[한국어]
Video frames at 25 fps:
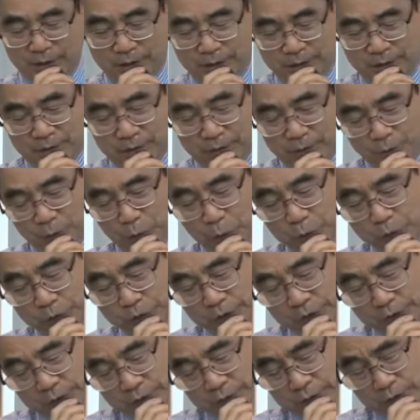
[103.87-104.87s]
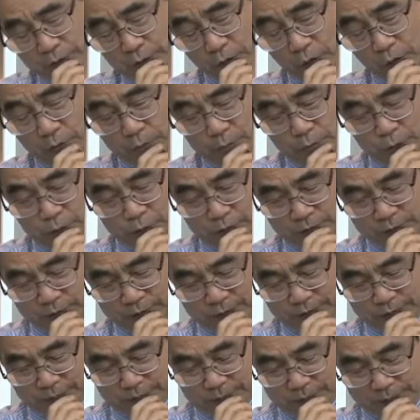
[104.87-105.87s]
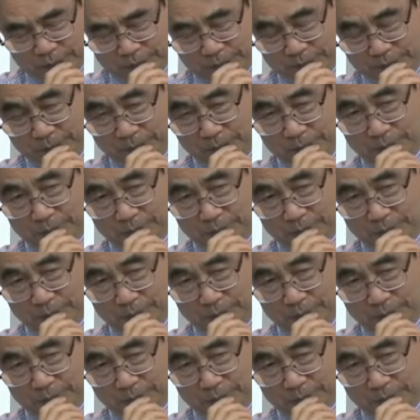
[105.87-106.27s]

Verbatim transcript: 이거 돈 쓰는 덕목이에요.